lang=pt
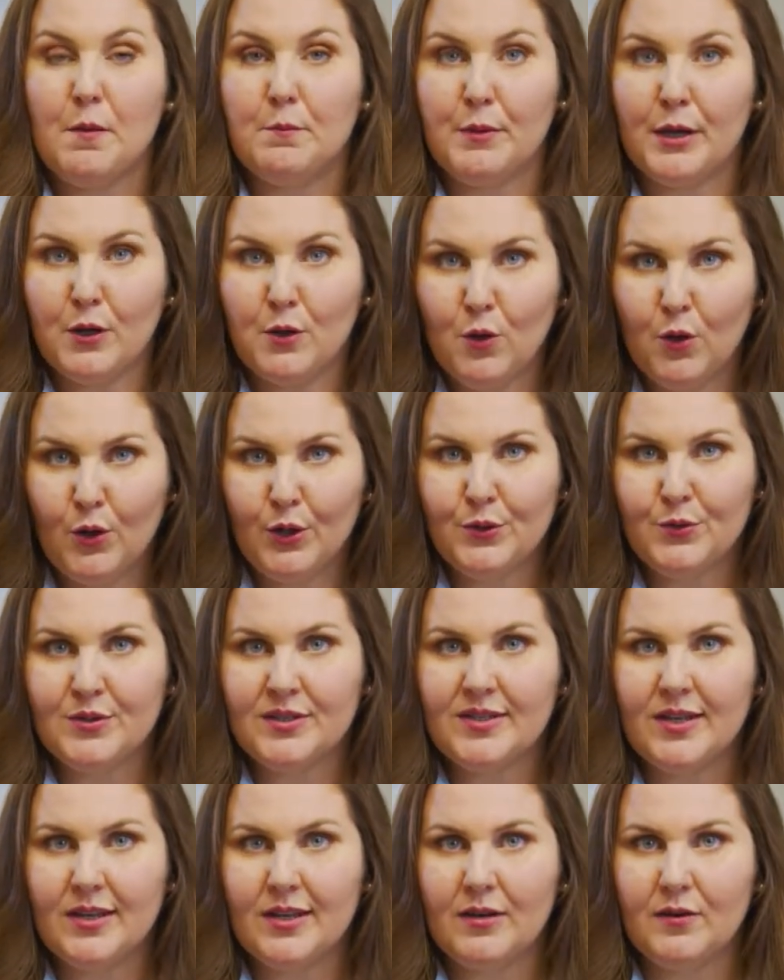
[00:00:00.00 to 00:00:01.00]
Mecônio
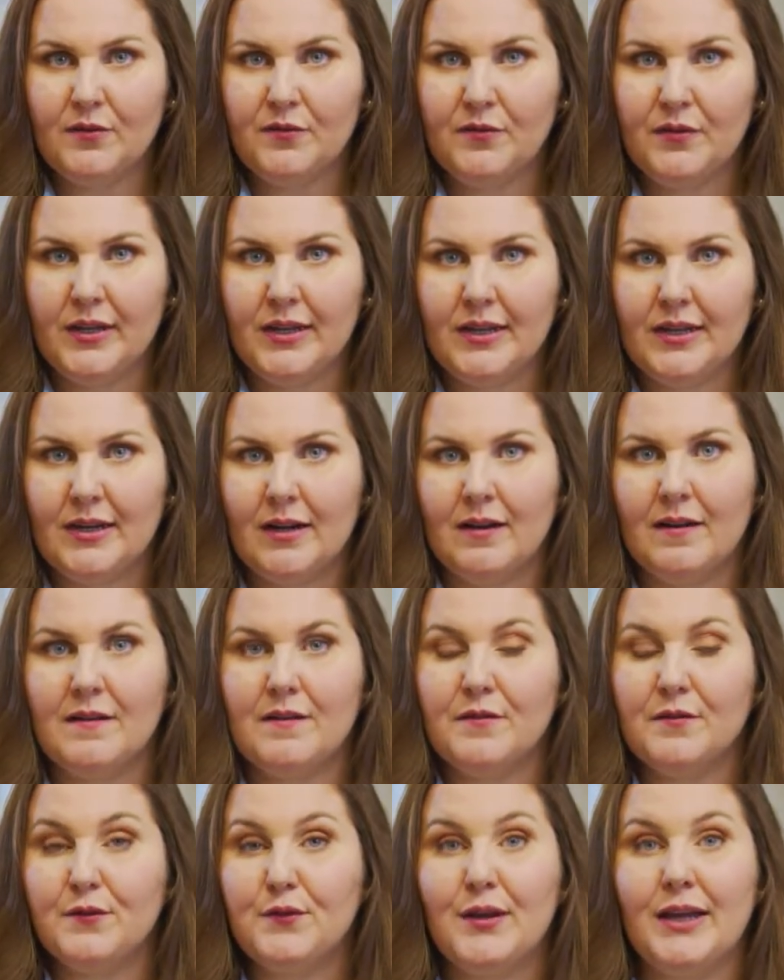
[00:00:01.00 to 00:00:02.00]
significa
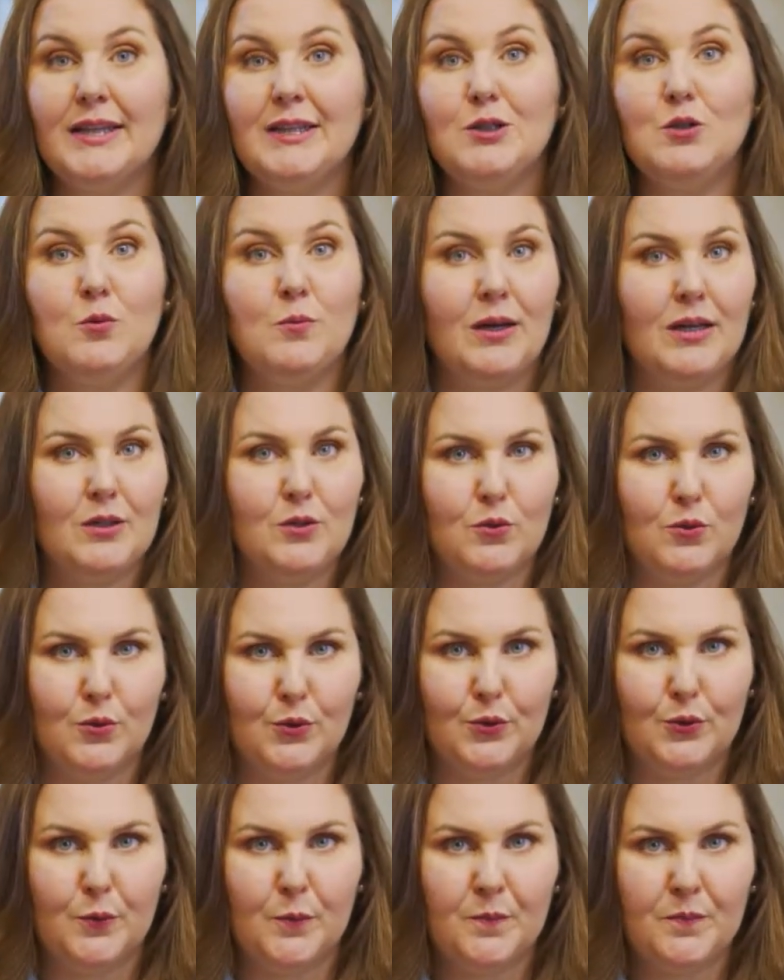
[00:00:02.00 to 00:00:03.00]
feto
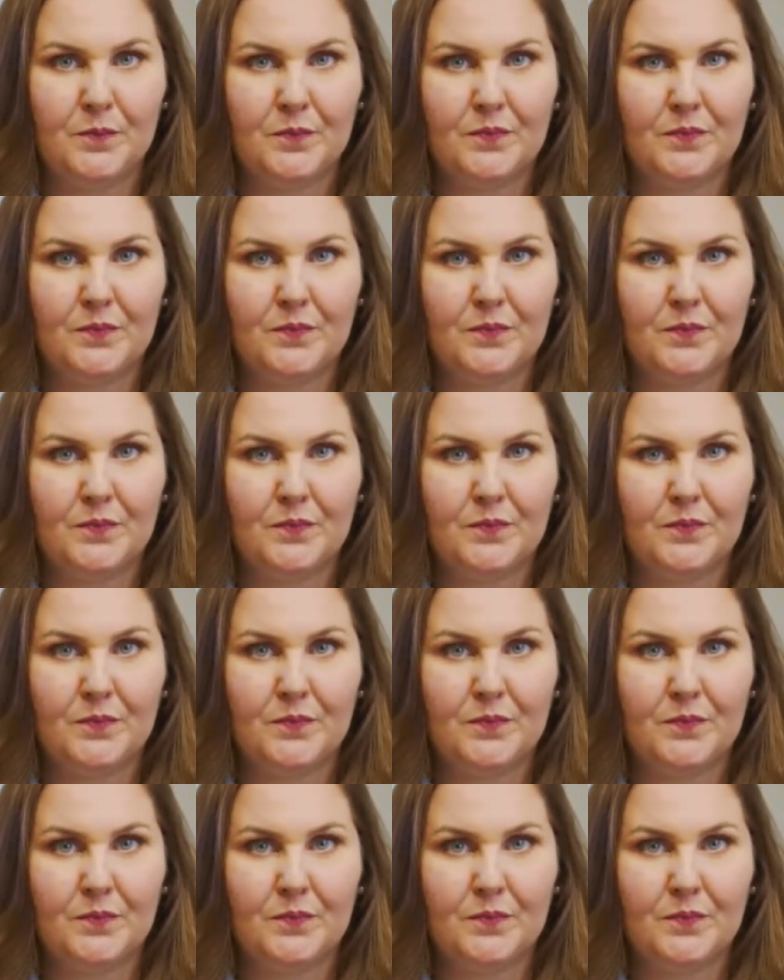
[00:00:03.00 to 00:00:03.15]
maduro.